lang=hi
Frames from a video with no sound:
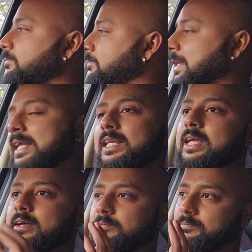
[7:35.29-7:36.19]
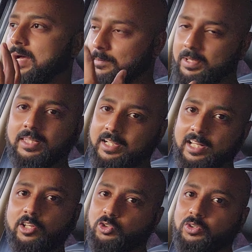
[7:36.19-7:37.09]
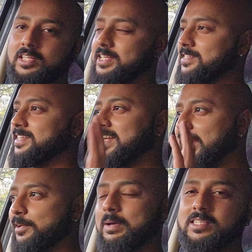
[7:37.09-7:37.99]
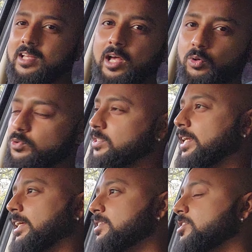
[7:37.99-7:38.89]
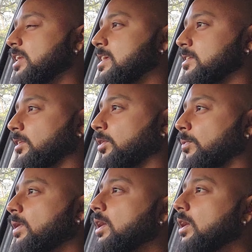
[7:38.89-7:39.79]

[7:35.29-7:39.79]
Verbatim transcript: मेरे लिए अभी तक के लिए तो उतना सेंसेस है कि मैं इस कार को उस तरीके से चला सकता हूँ